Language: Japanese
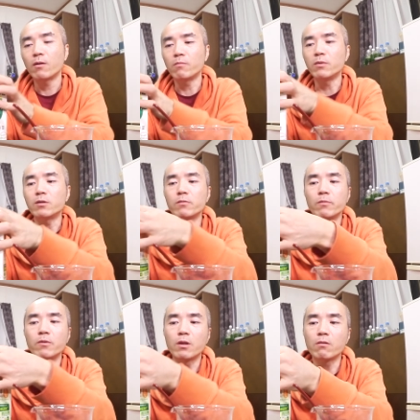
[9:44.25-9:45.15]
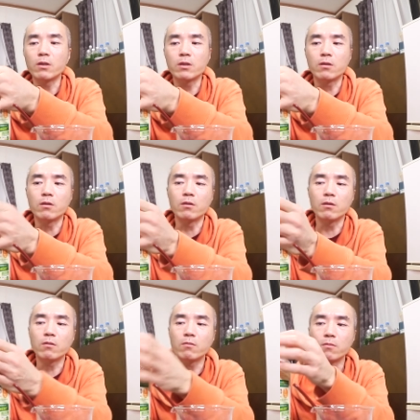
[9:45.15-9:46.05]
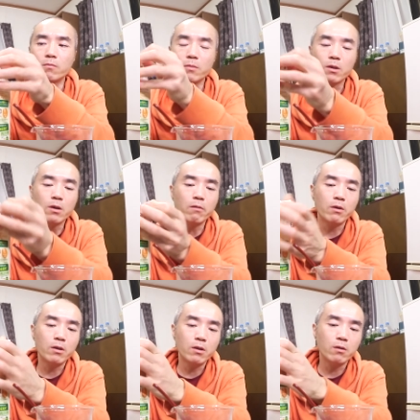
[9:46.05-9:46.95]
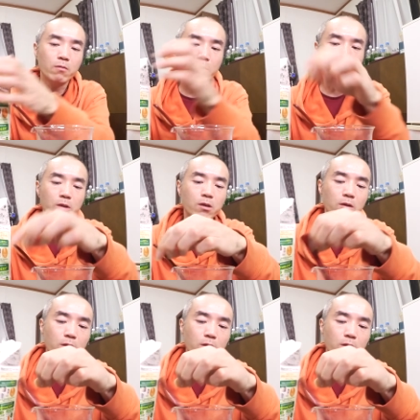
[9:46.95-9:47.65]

水ももうなくなっちゃったんだけど、まあ、代わりにこっちで。